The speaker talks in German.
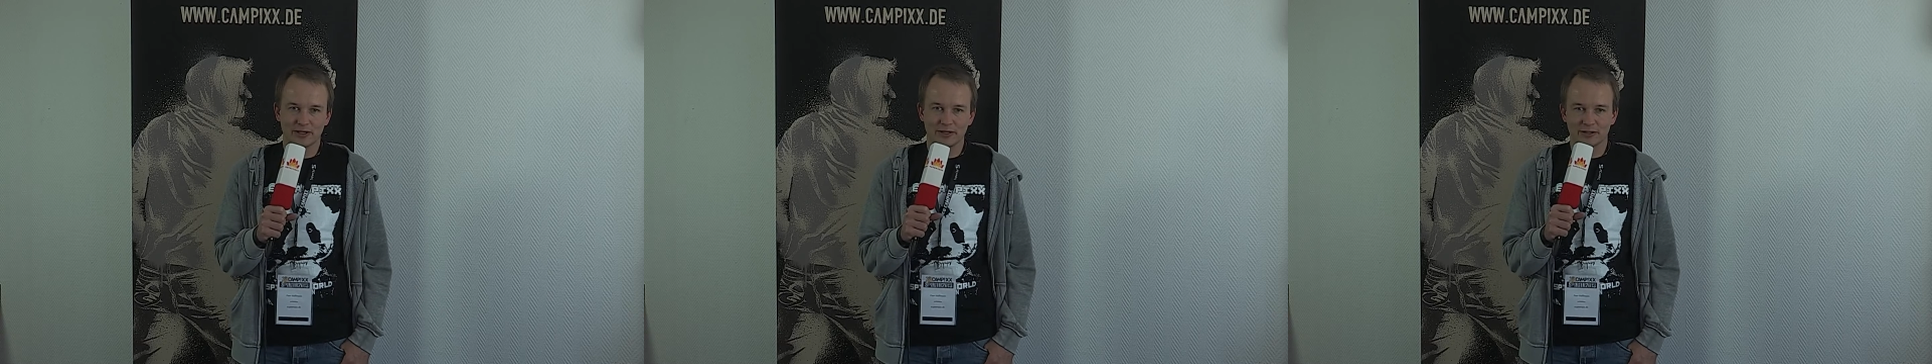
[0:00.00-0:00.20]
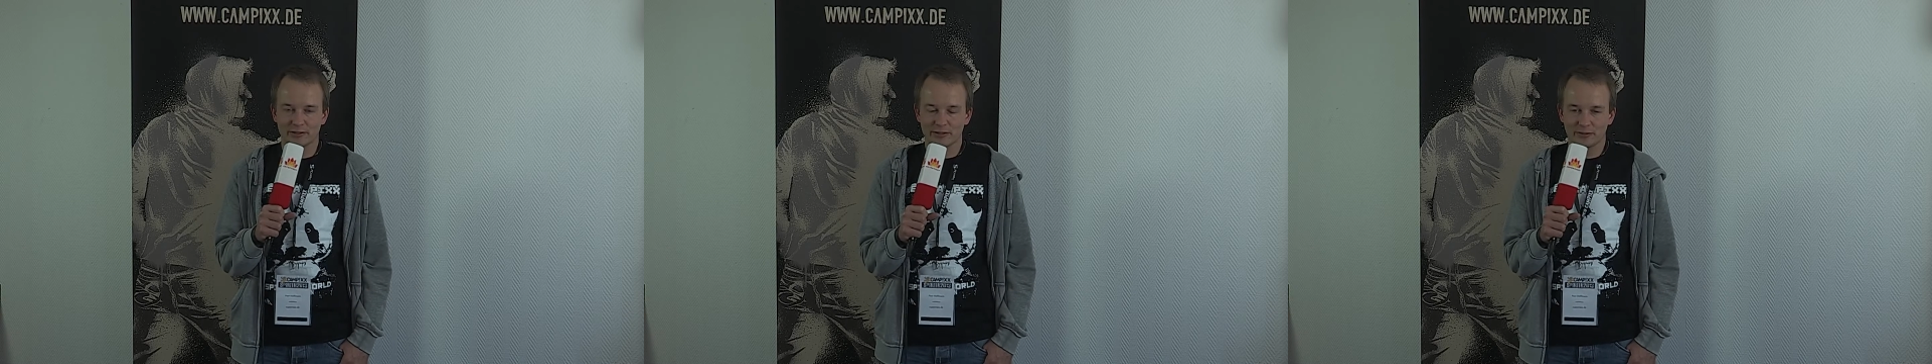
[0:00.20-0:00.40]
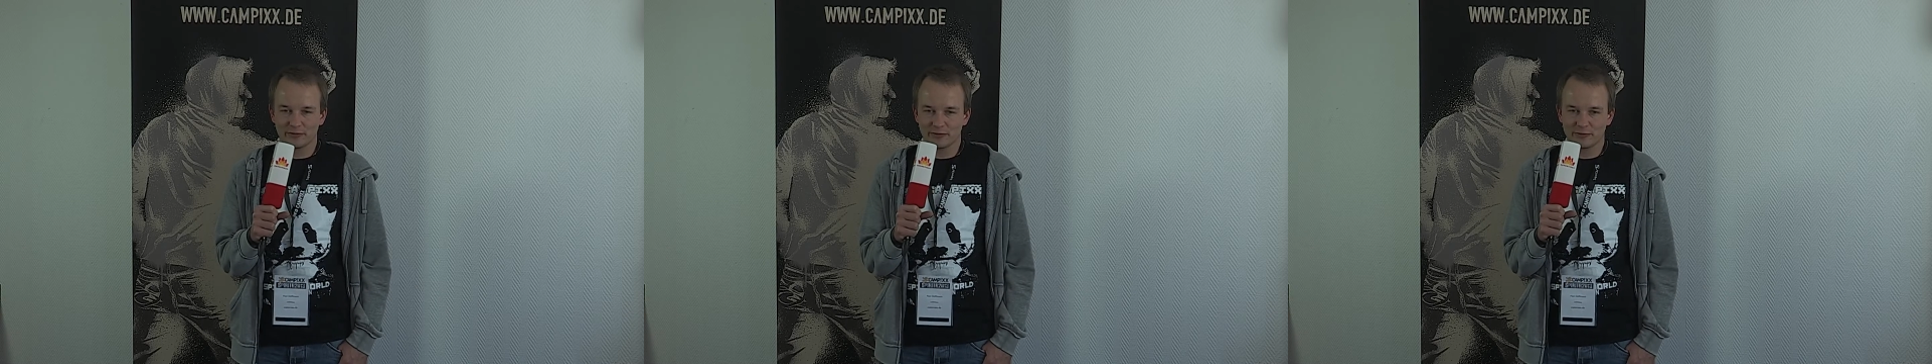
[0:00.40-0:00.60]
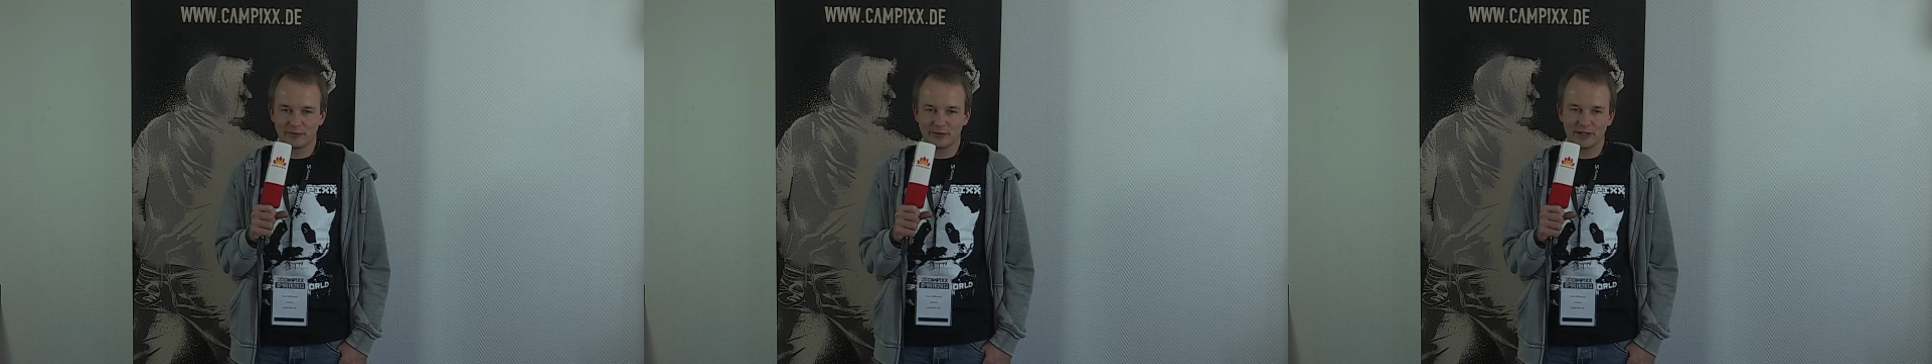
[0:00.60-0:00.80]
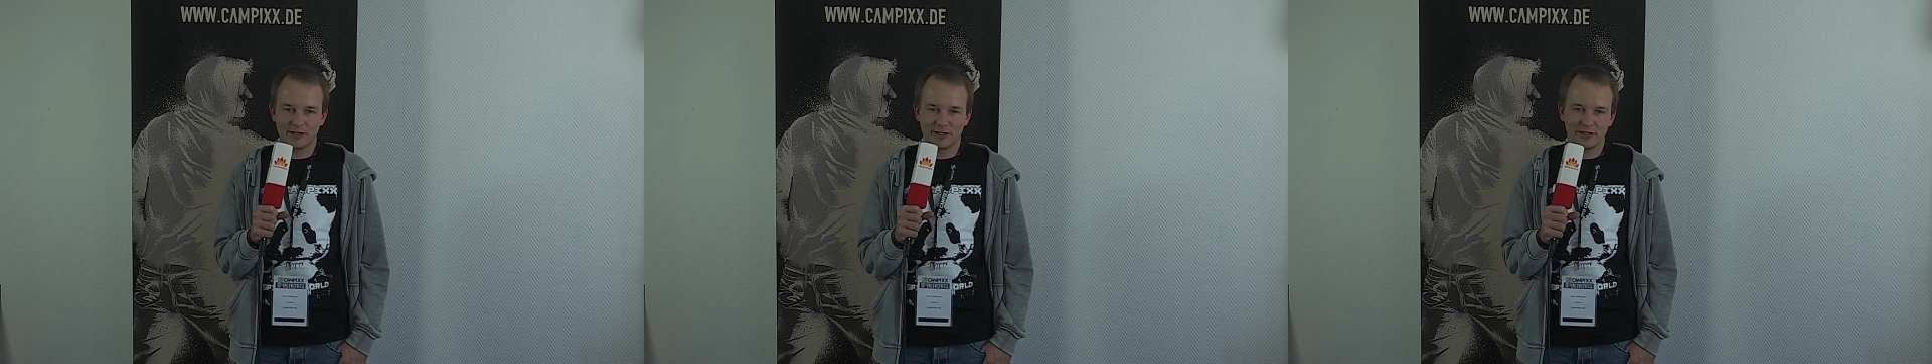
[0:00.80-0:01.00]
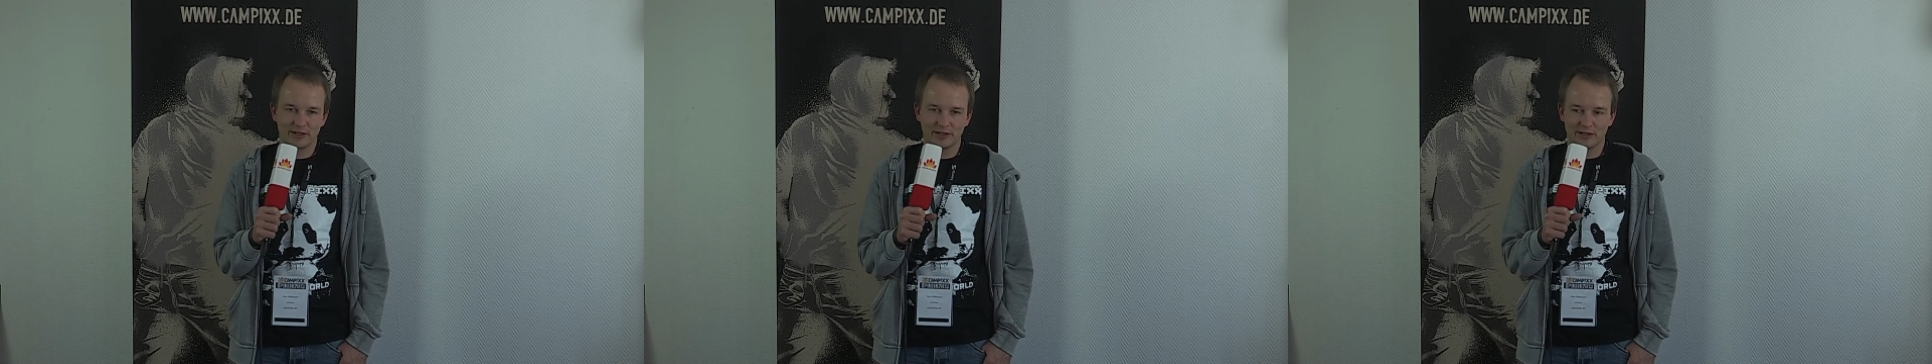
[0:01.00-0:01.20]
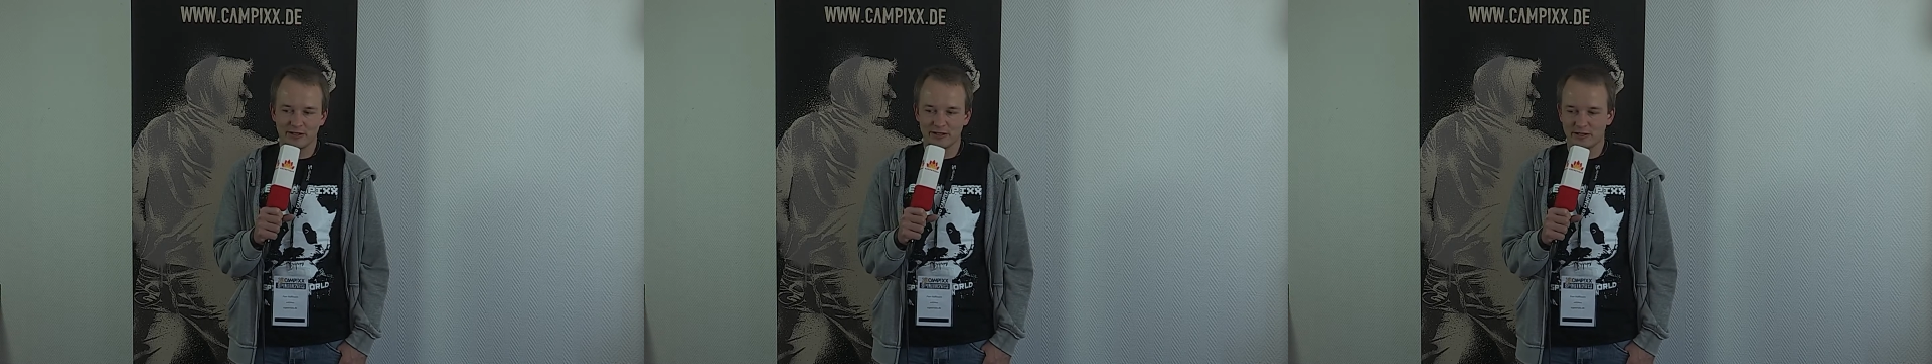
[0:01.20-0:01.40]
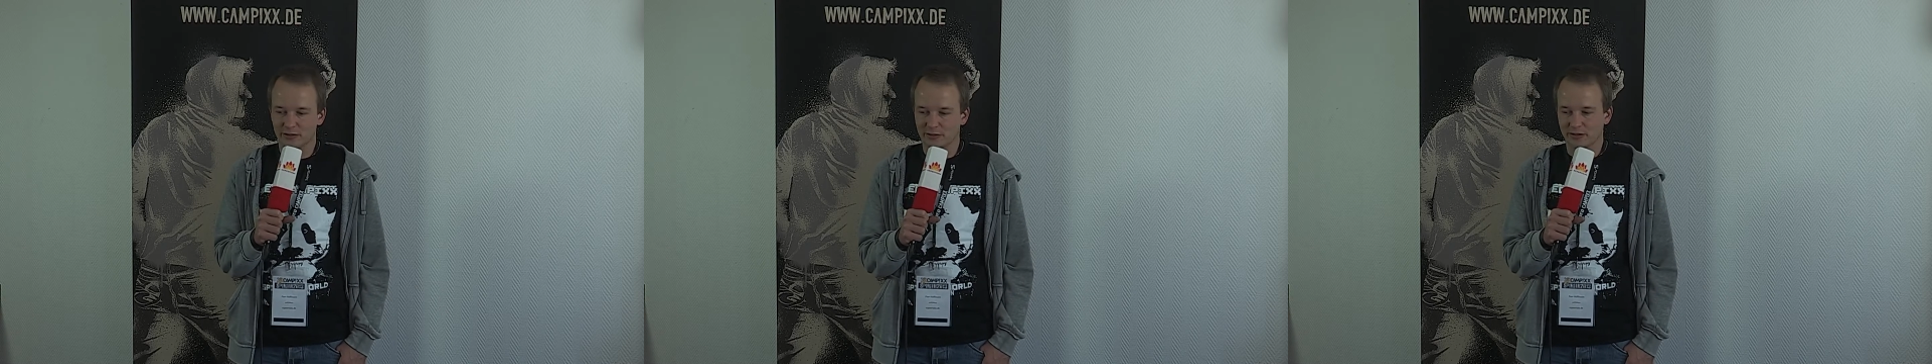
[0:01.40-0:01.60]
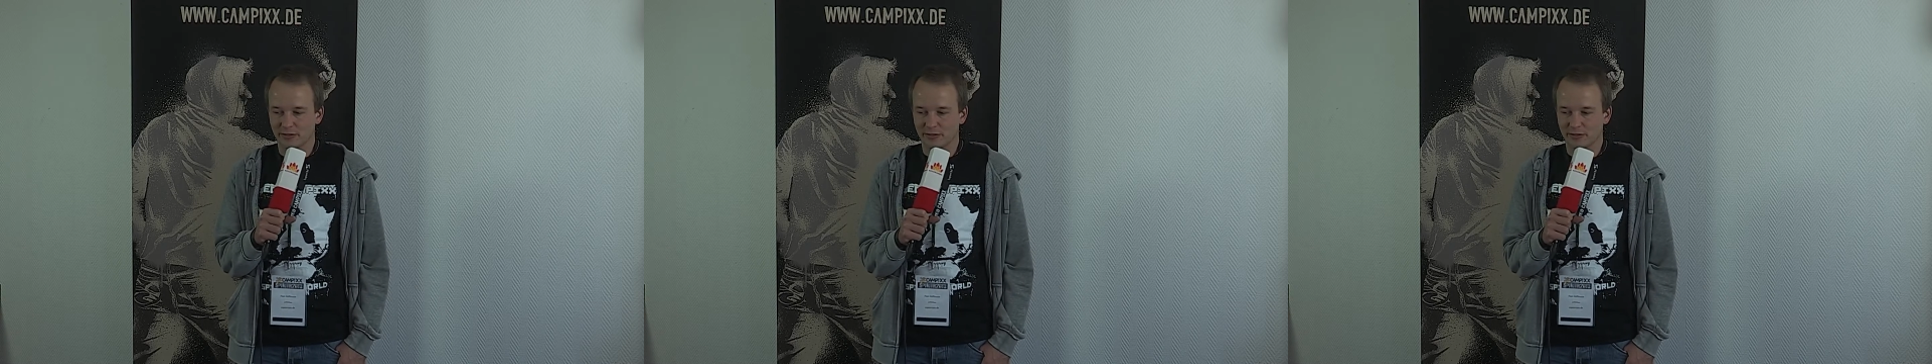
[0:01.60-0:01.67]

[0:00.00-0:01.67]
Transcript: ähm, WD, äh,